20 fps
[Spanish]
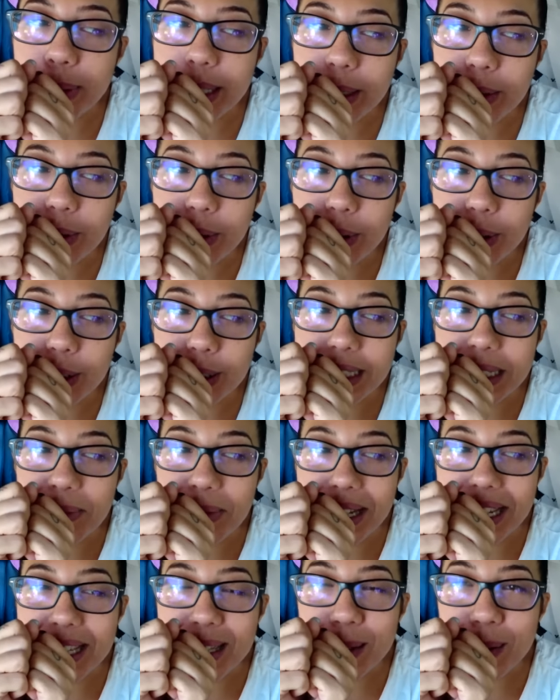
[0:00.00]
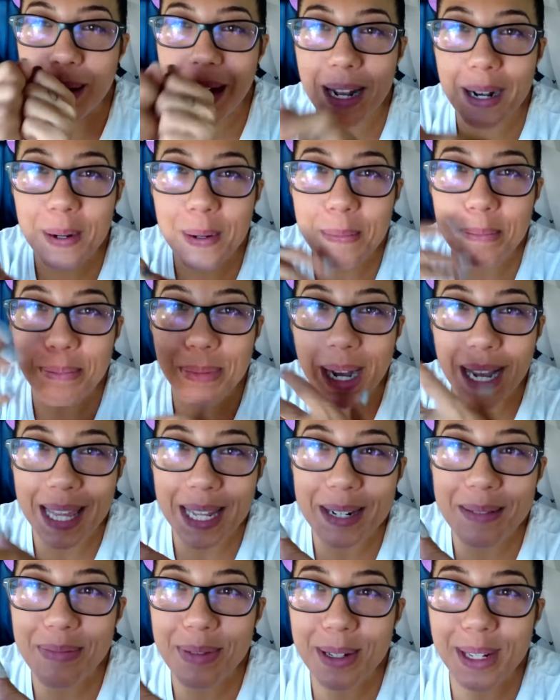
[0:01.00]
pero se me hizo algo
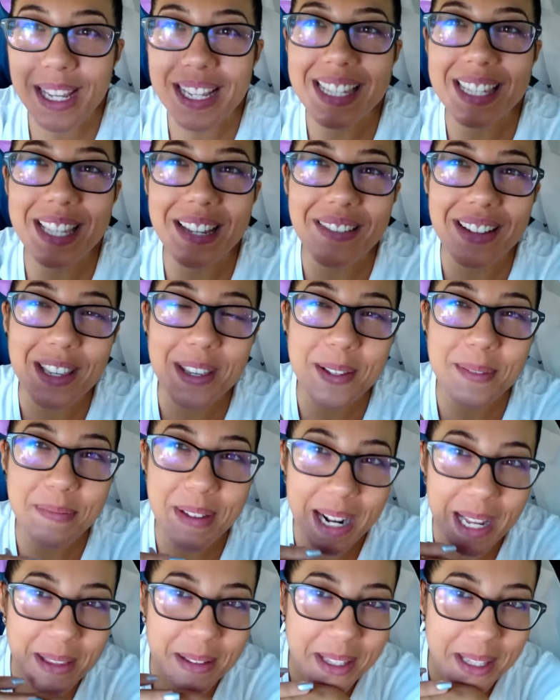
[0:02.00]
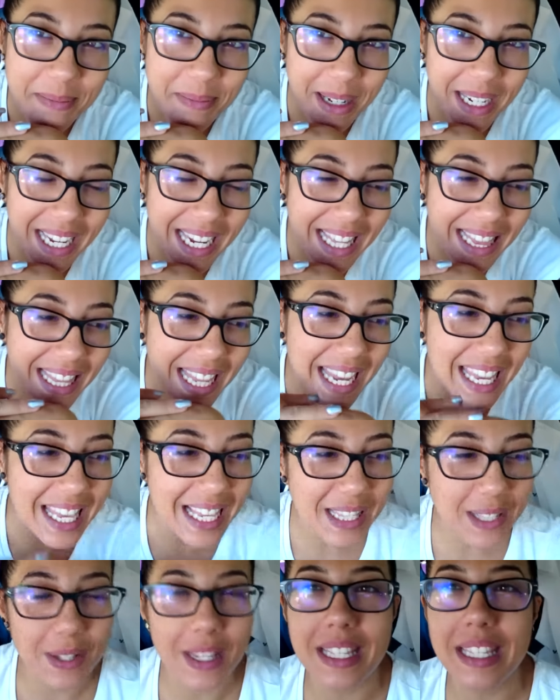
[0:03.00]
padre porque estaba yo esperando este paquete
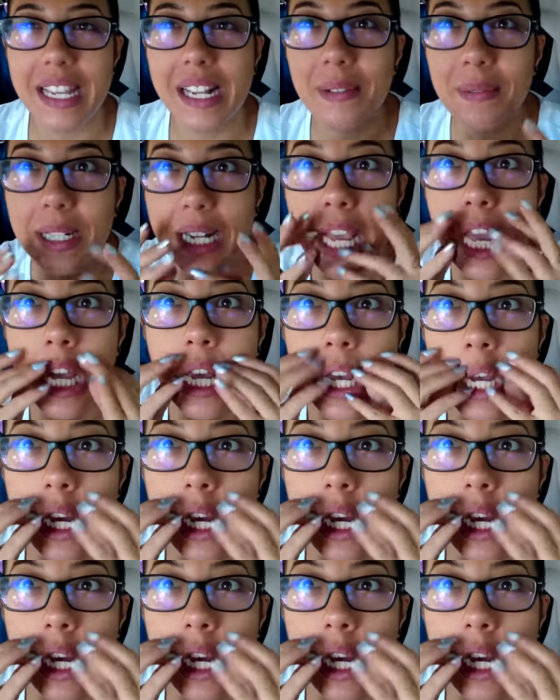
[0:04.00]
y estoy así como que